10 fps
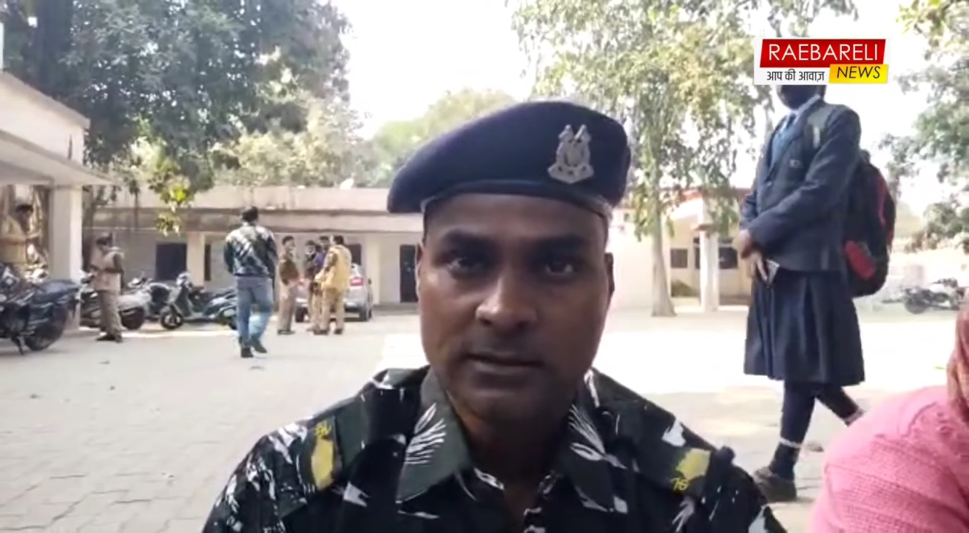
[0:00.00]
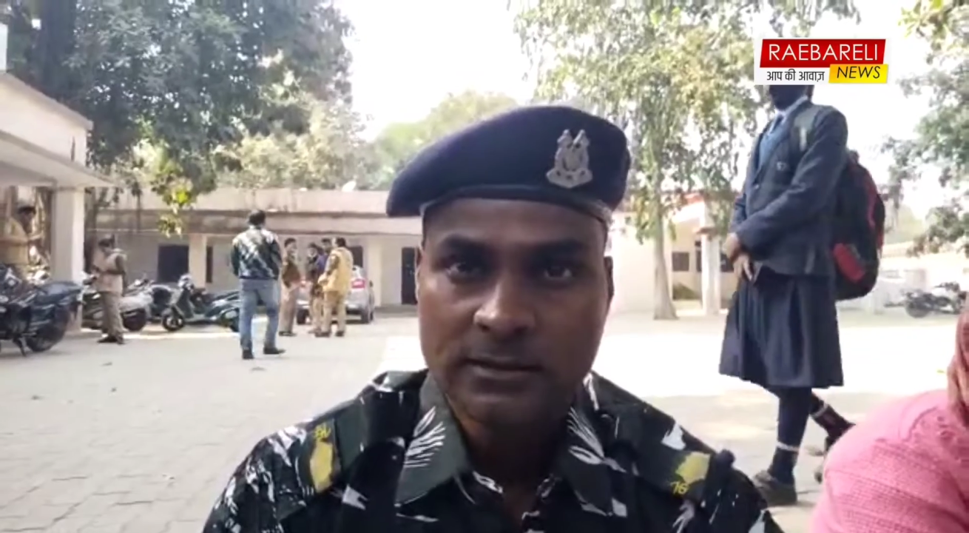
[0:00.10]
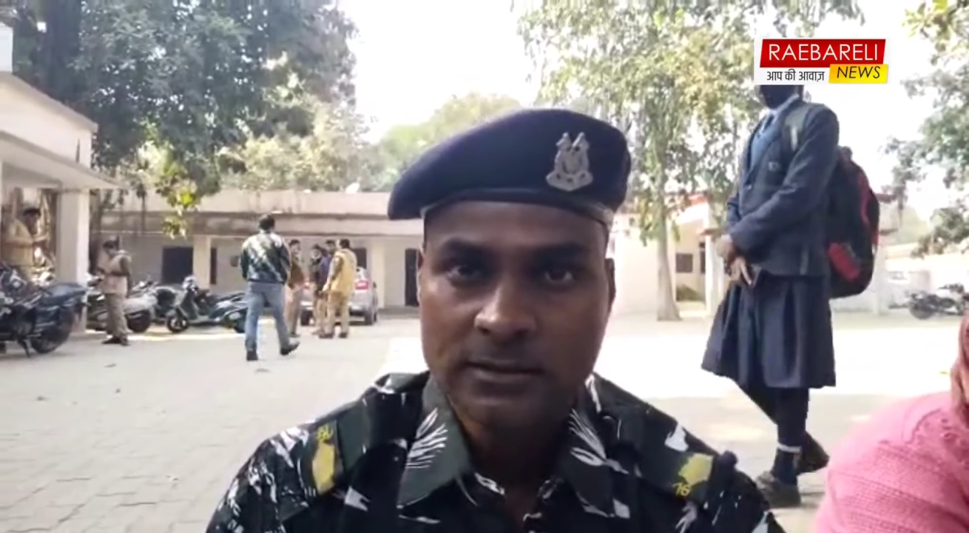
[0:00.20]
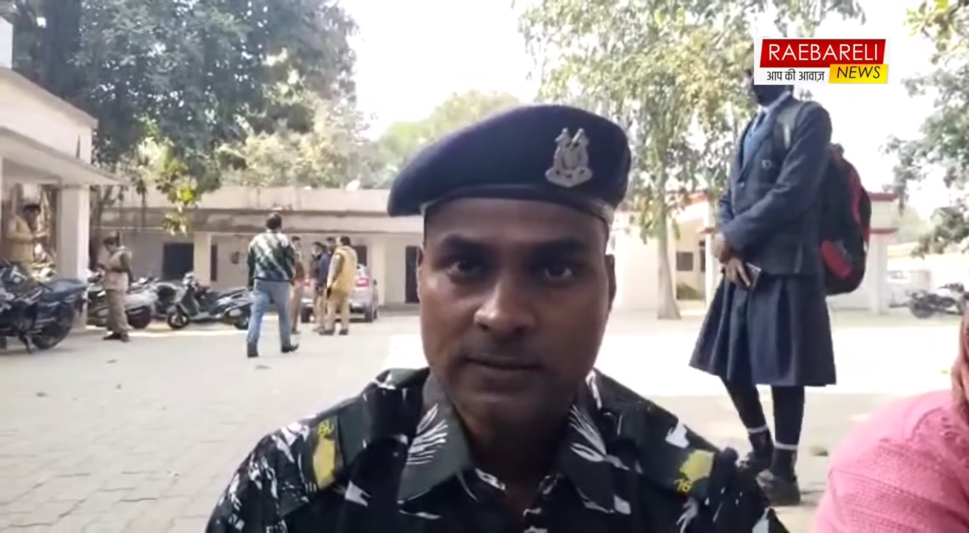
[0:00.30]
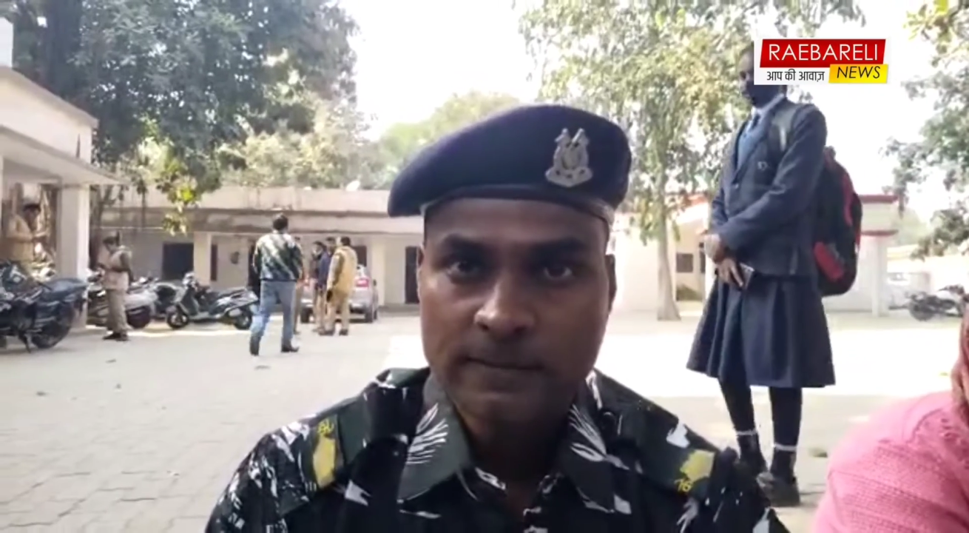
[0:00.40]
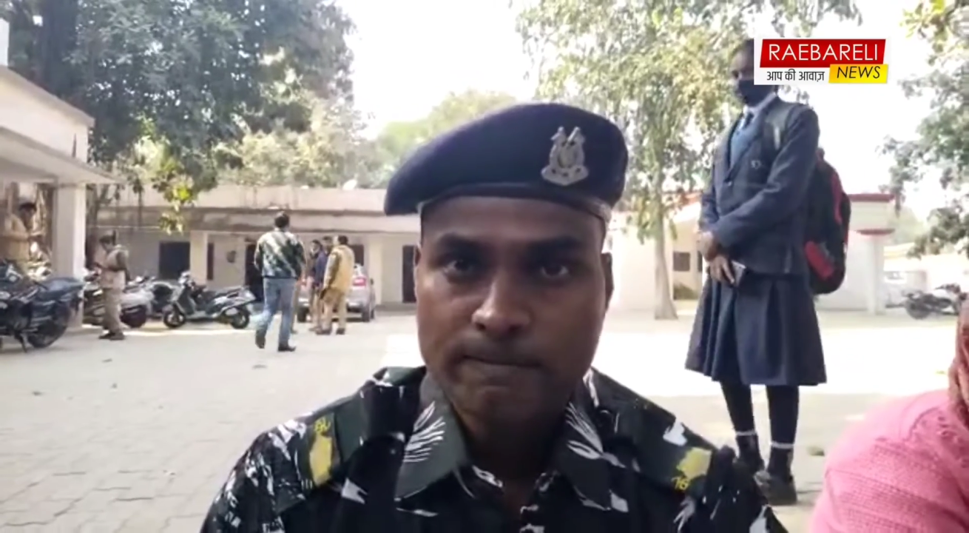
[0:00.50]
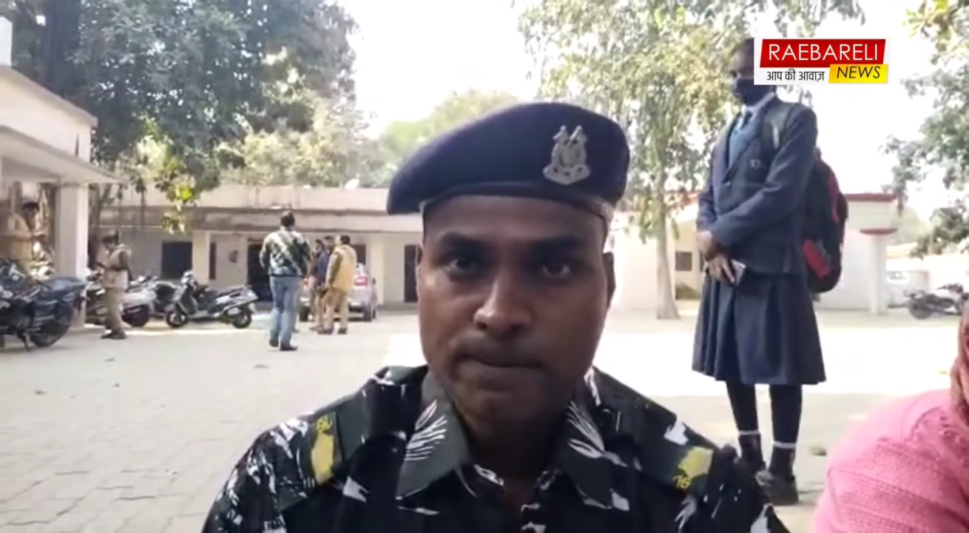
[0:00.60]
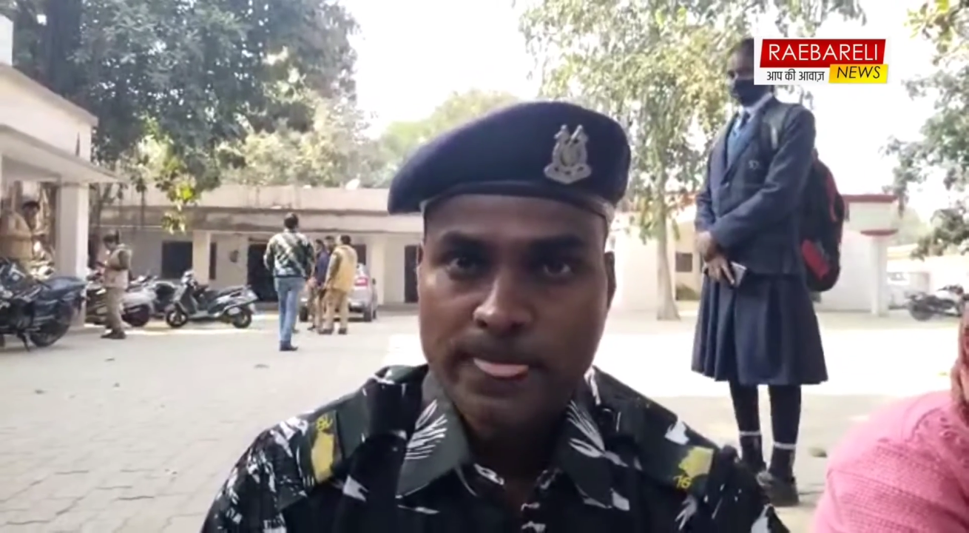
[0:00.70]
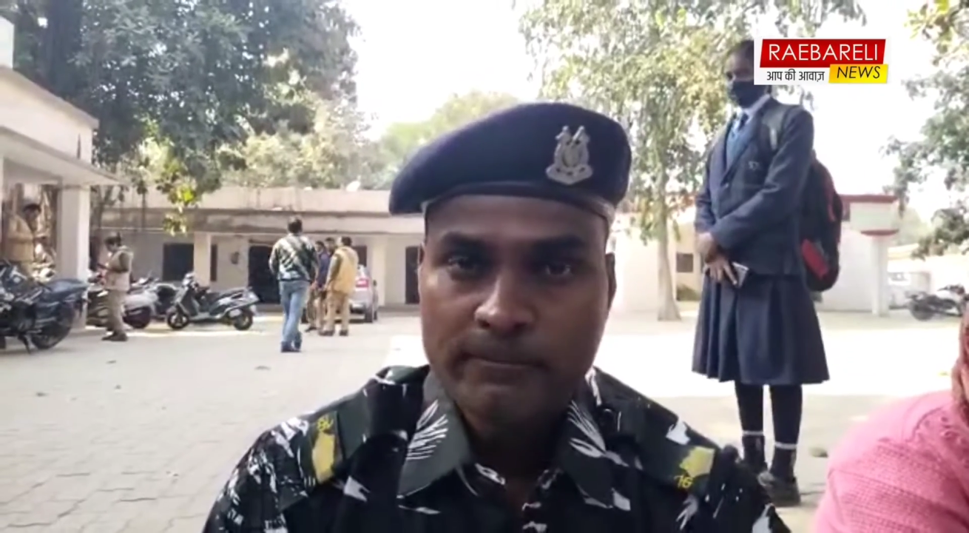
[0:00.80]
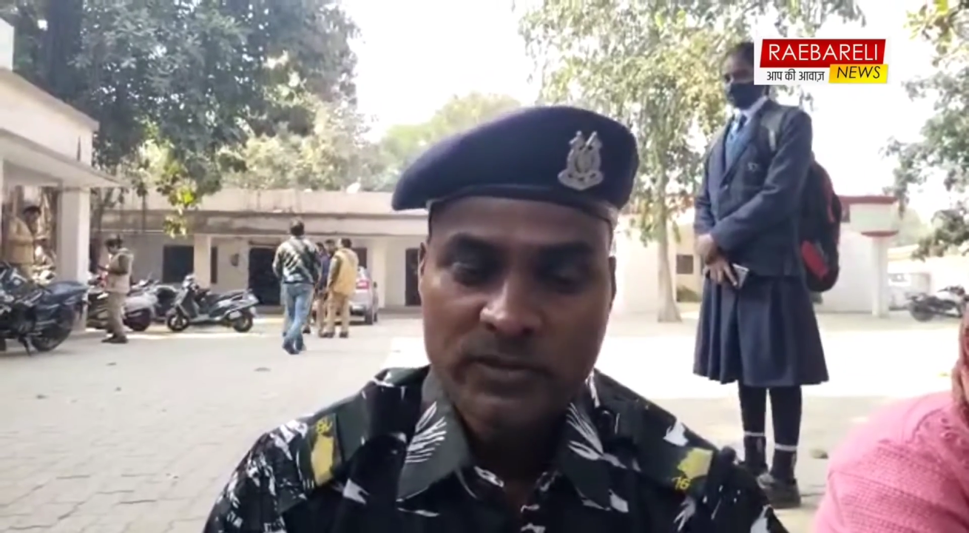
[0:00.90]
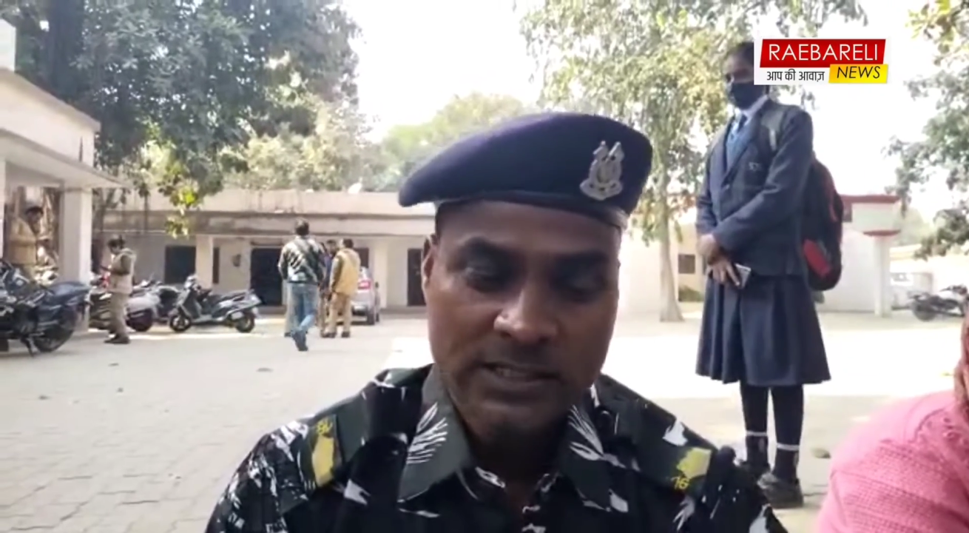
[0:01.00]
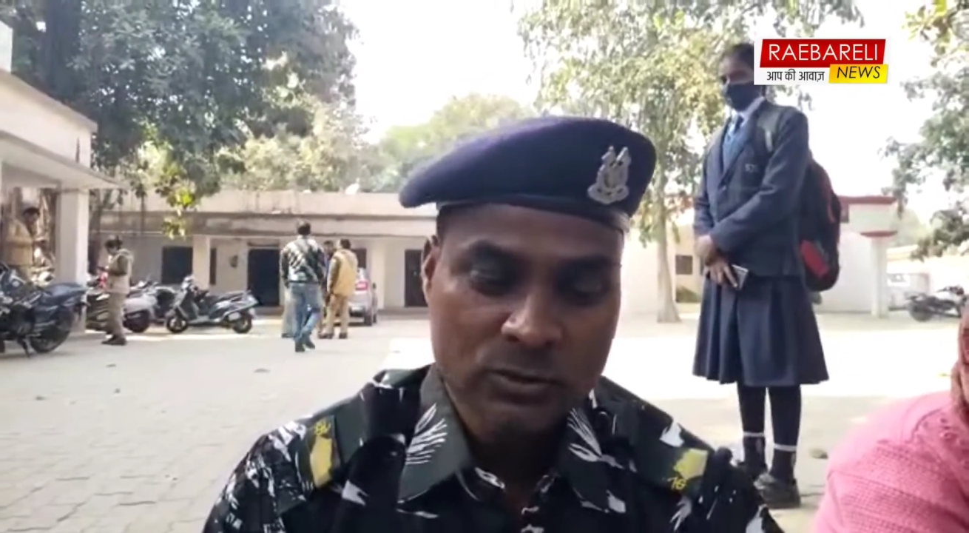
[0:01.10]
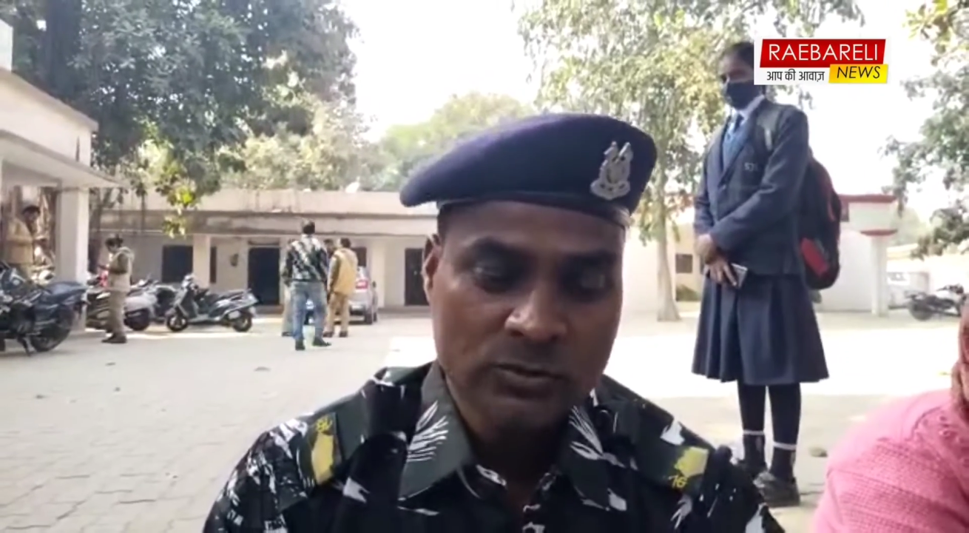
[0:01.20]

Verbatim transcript: होगी तो क्या करोगे नहीं